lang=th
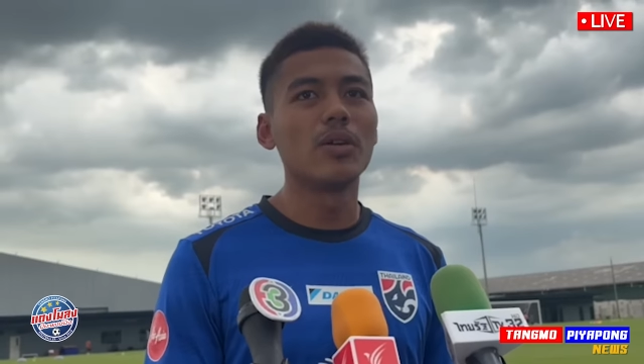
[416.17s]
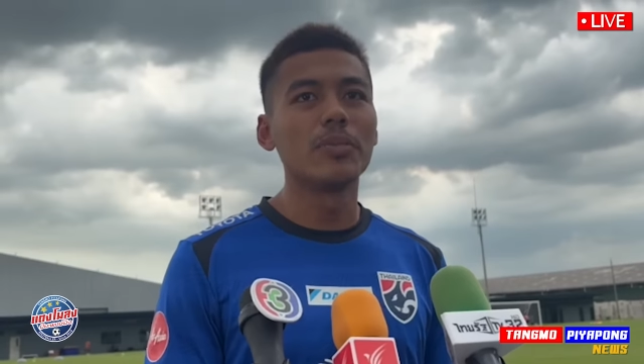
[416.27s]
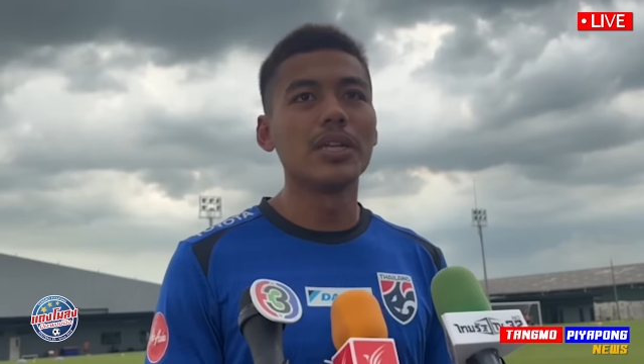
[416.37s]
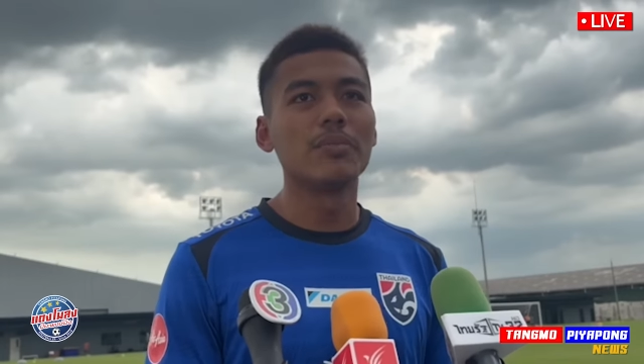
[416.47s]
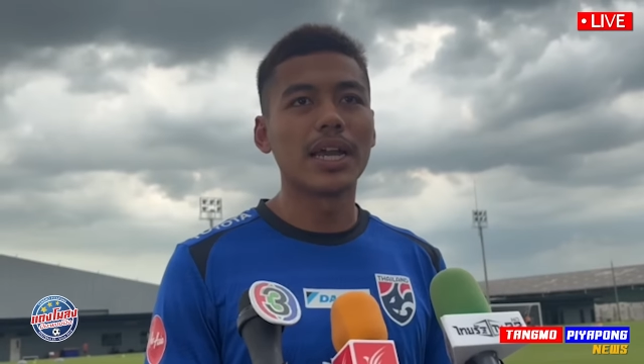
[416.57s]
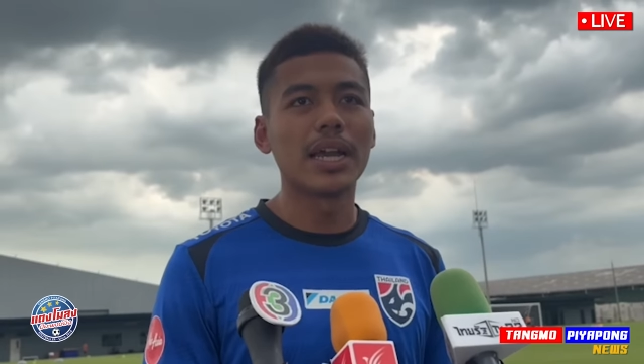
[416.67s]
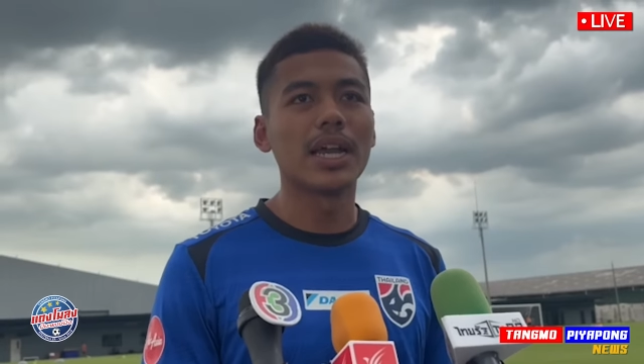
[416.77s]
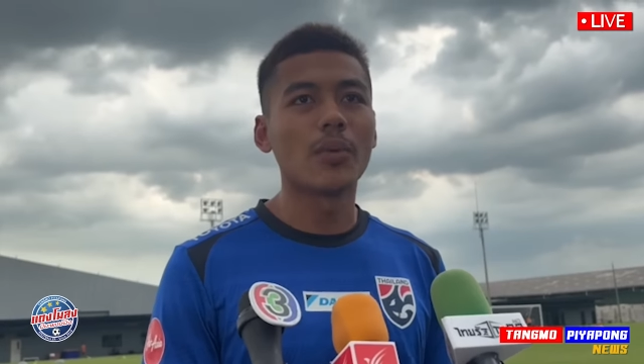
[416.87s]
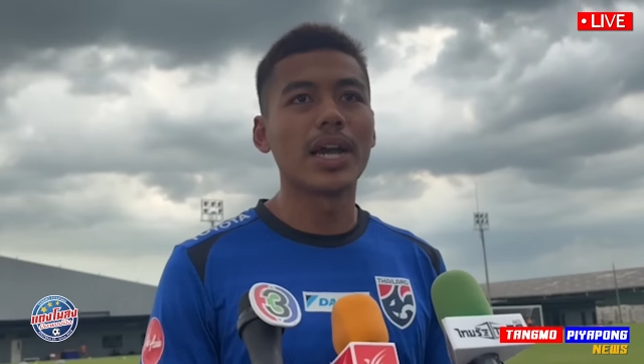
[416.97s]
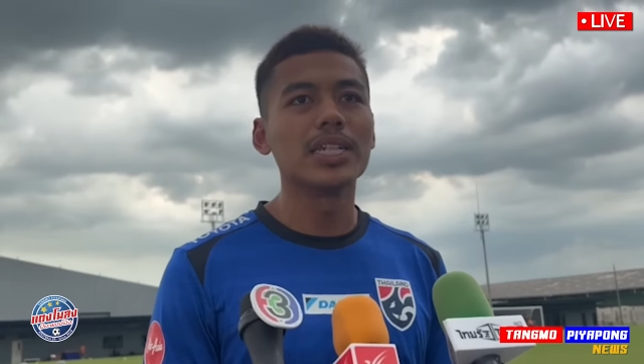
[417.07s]
นะครับสำหรับ
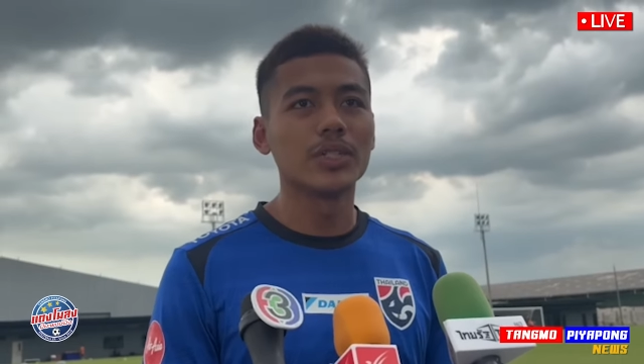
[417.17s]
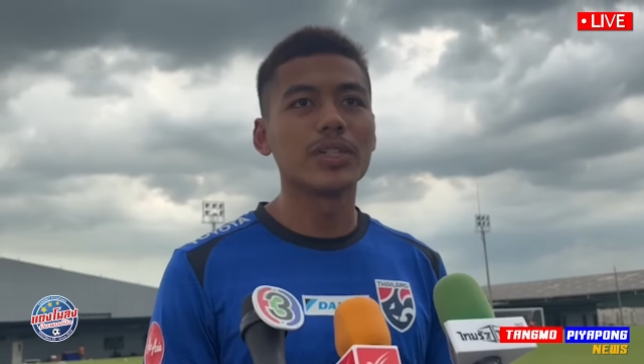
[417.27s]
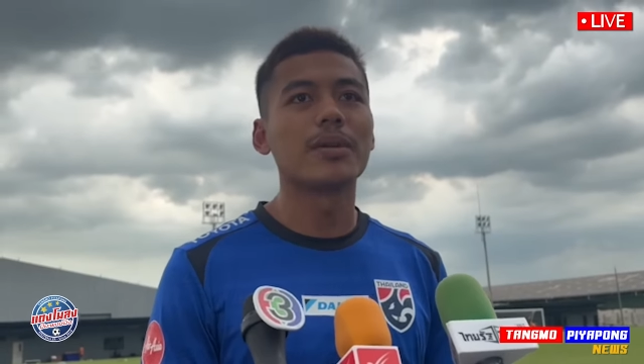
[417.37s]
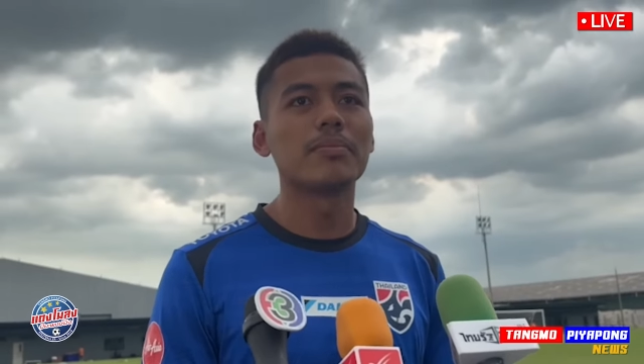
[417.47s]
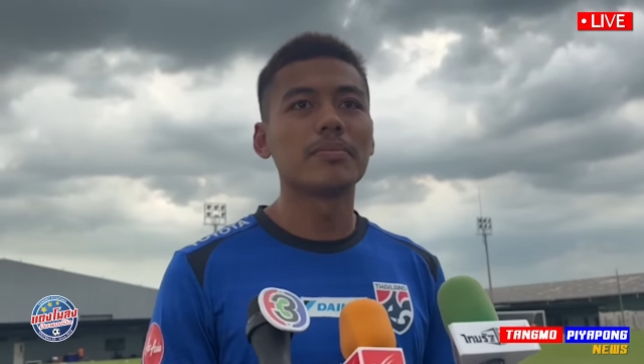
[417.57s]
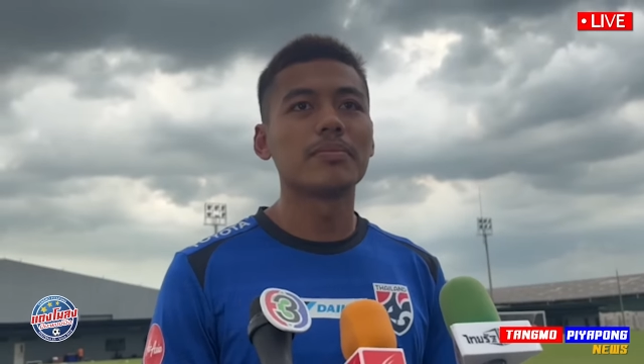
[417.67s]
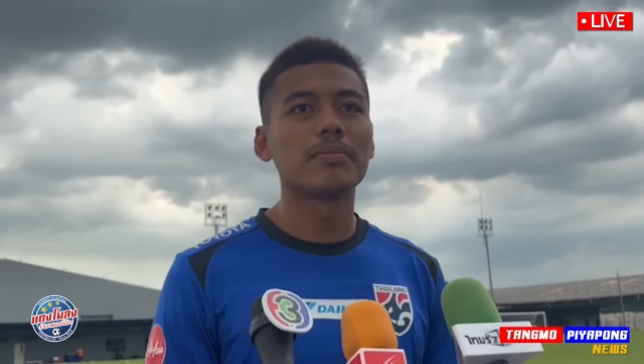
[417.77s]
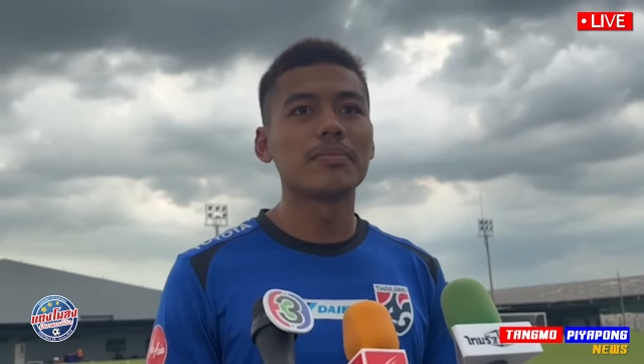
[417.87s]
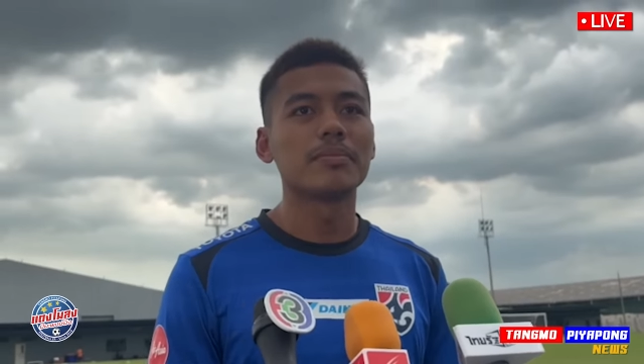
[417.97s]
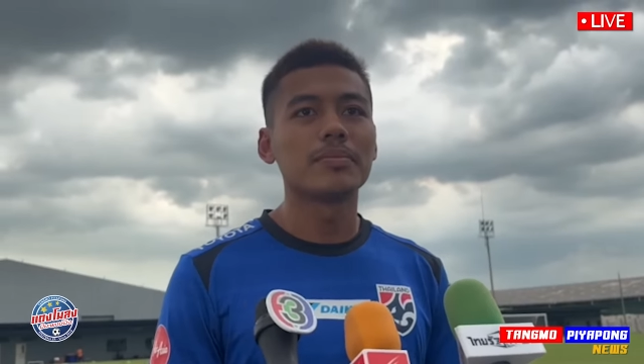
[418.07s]
อัครพงษ์นะครับ
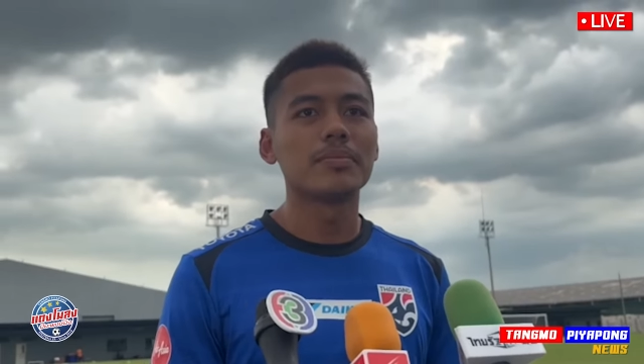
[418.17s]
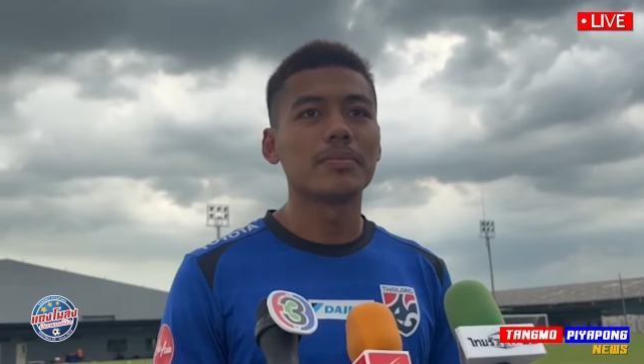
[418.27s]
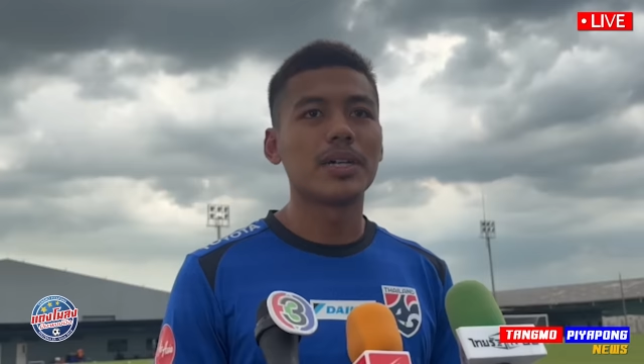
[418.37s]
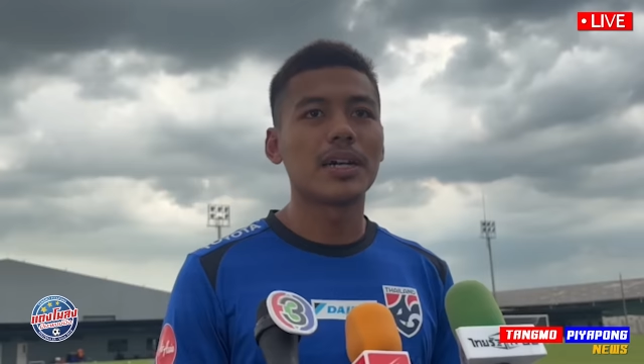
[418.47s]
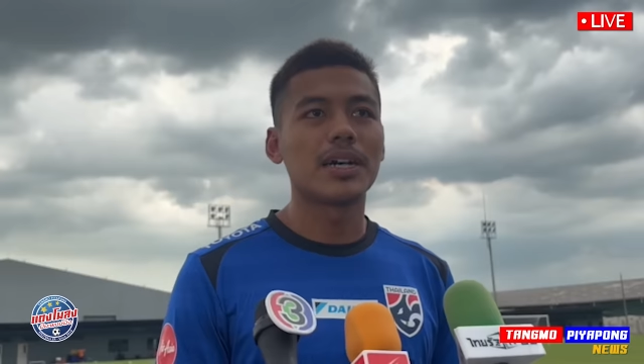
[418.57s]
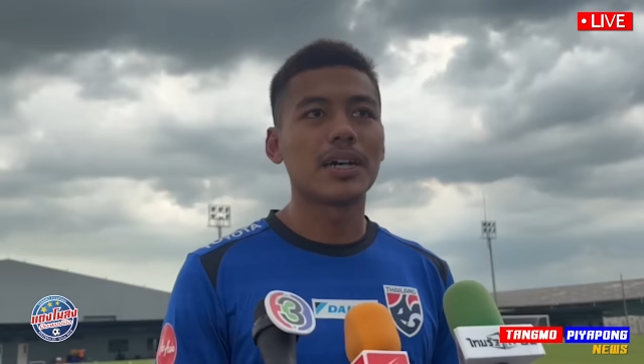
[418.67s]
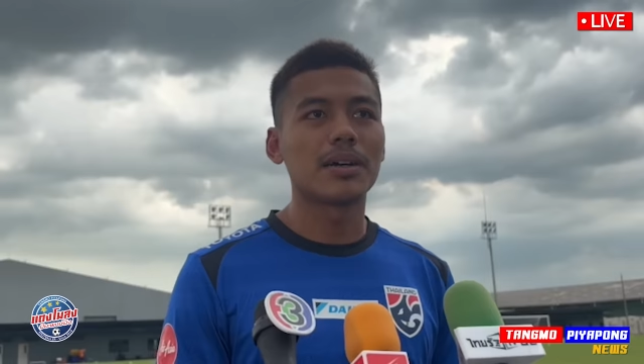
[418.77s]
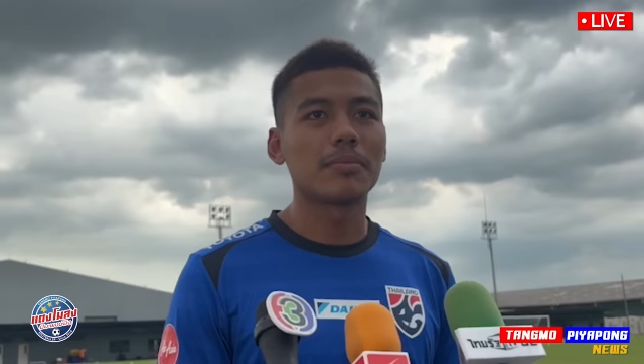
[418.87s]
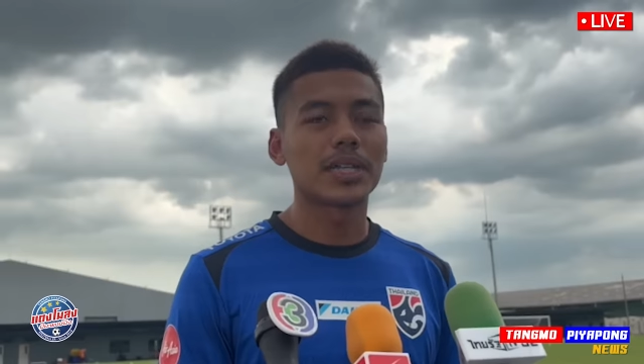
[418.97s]
วิลเลียมไว